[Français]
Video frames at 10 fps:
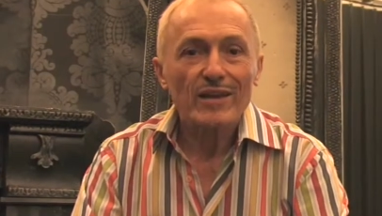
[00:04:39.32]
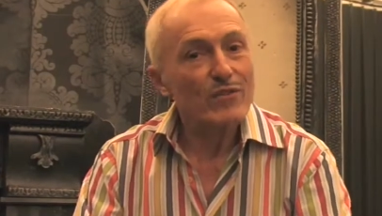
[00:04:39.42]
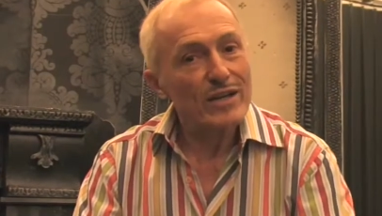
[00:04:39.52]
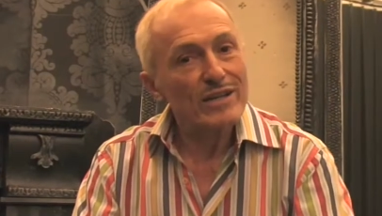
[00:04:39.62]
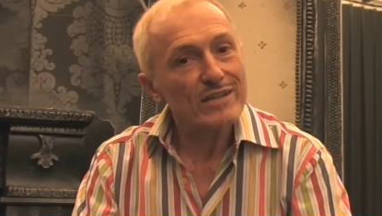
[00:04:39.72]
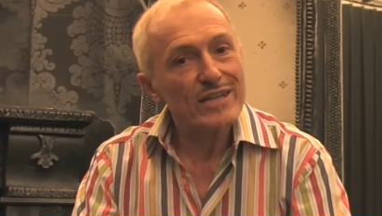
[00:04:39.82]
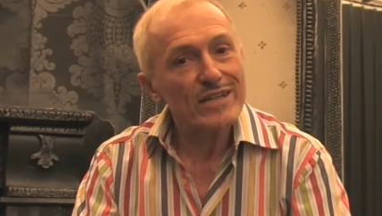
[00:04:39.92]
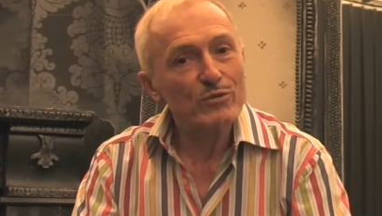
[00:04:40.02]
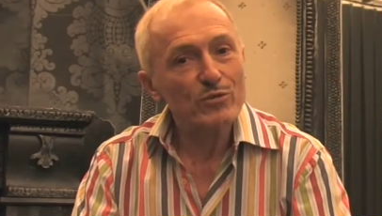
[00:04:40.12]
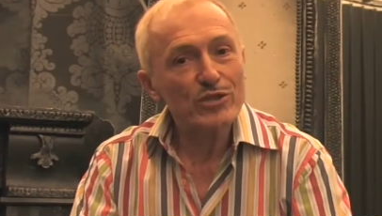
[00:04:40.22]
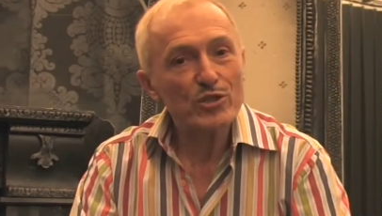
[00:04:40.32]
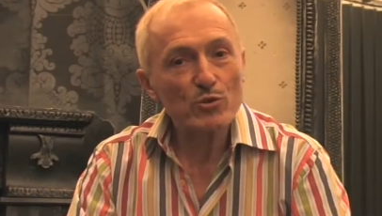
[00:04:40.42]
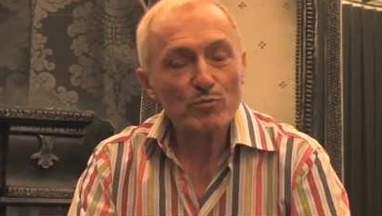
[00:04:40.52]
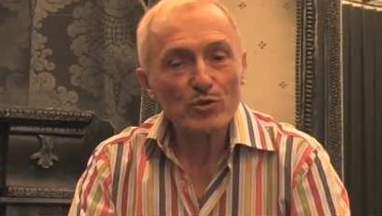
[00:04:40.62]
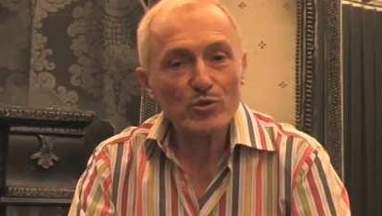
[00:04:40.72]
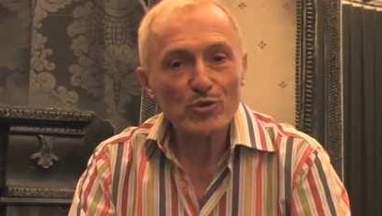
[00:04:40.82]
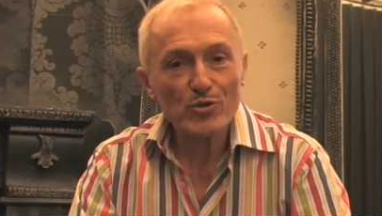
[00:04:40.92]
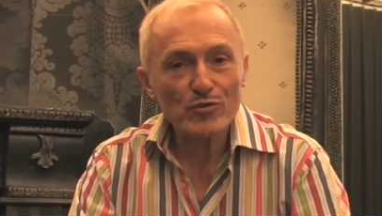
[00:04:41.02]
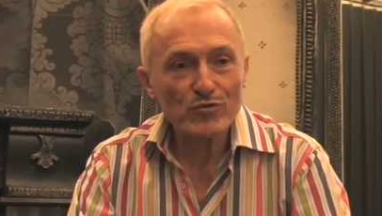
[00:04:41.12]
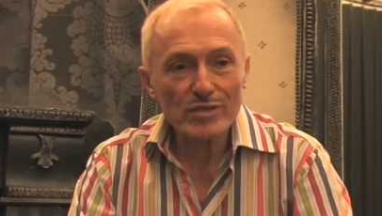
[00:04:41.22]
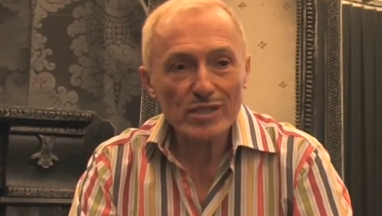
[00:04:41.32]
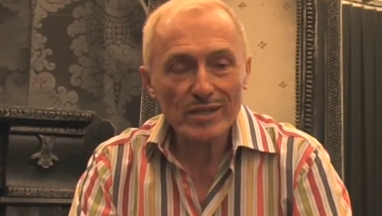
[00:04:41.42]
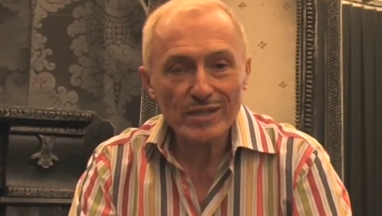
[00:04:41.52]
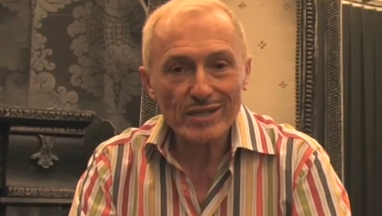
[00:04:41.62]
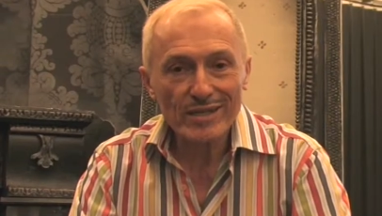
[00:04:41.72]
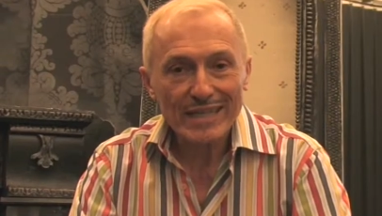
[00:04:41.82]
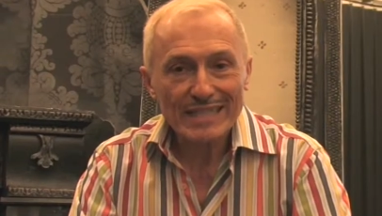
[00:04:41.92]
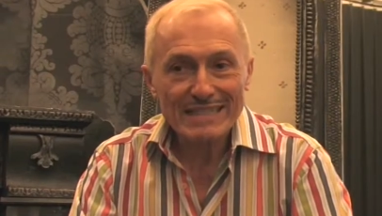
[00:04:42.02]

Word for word: Voilà, écoutez, je pense que je vous ai